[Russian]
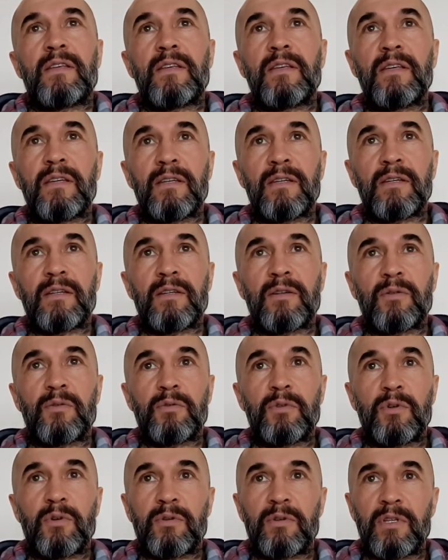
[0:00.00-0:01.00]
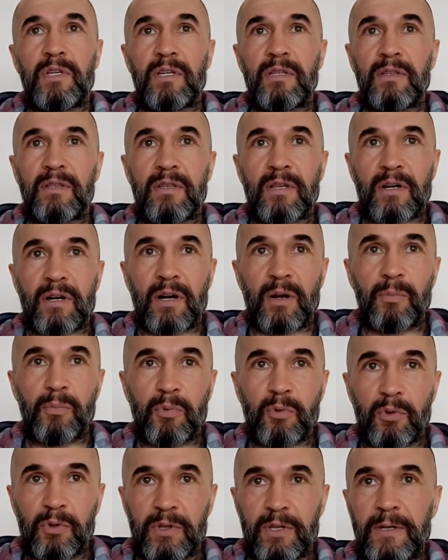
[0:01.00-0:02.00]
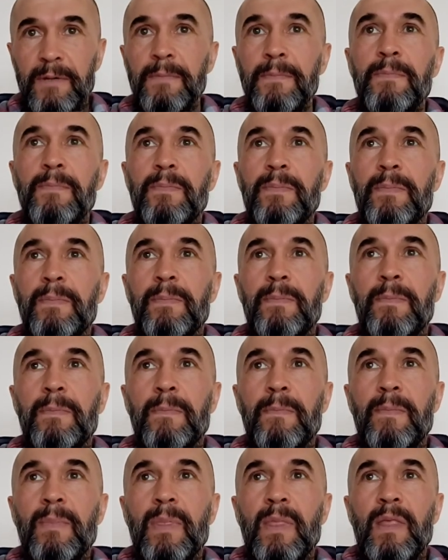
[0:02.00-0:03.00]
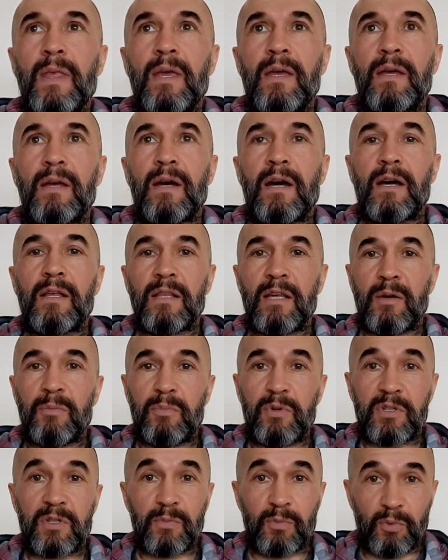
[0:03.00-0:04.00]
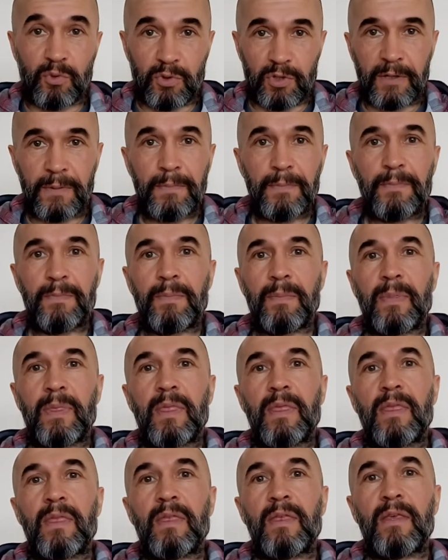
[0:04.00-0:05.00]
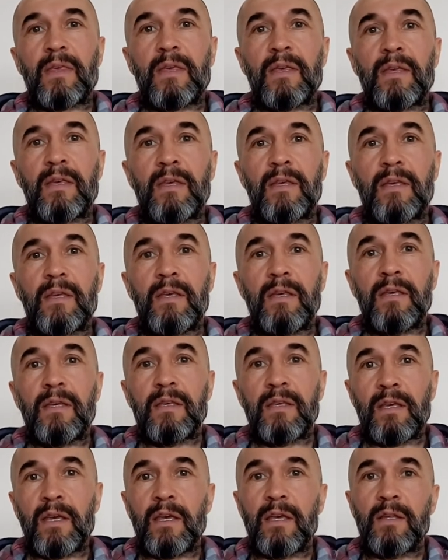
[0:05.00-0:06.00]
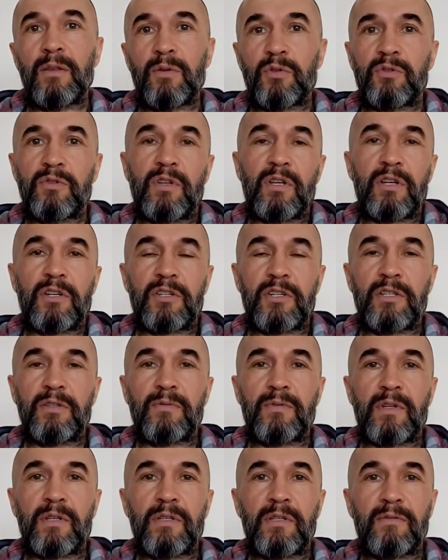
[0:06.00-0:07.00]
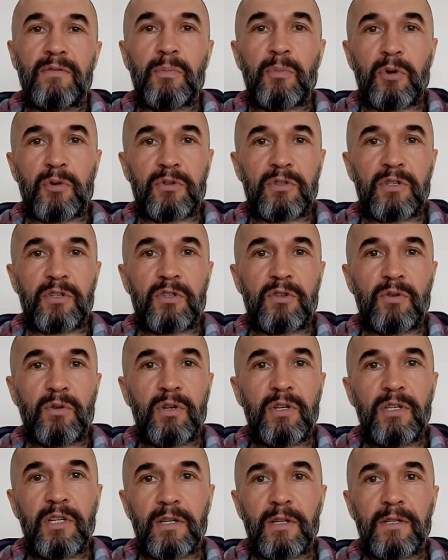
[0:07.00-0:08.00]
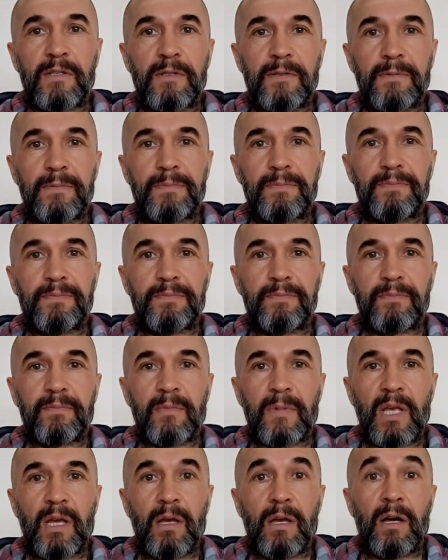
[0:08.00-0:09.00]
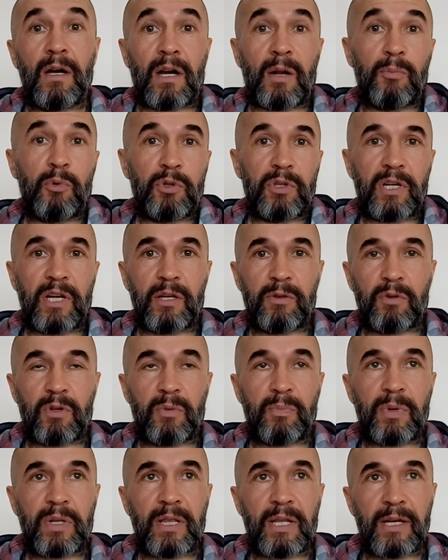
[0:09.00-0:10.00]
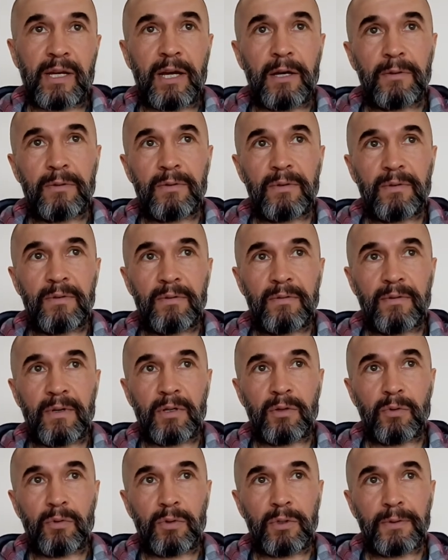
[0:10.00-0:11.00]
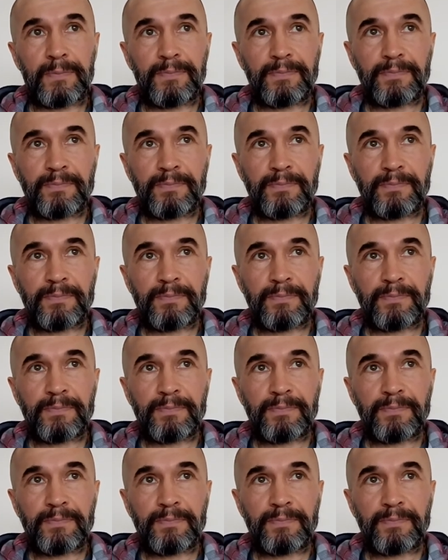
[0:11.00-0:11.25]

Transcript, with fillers: и у нее нет работы, она без мужа, и ей нужно решить вот эти вопросы, что ей делать. Работы, которые предлагают вокруг,